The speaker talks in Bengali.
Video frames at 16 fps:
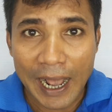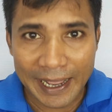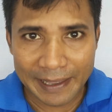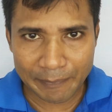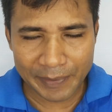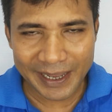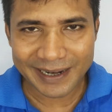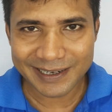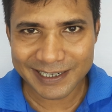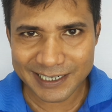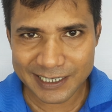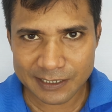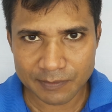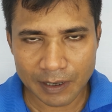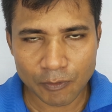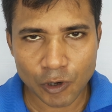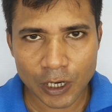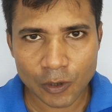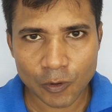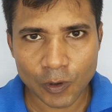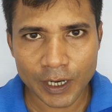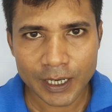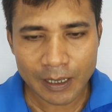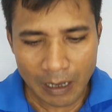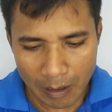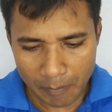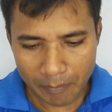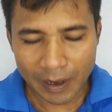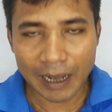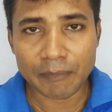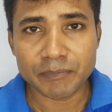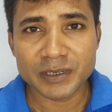আইপি অ্যাড্রেস ব্যবহার করেন
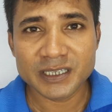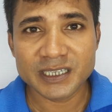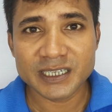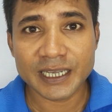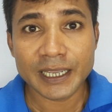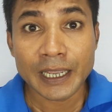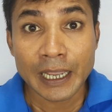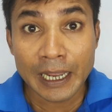বা আপনি যে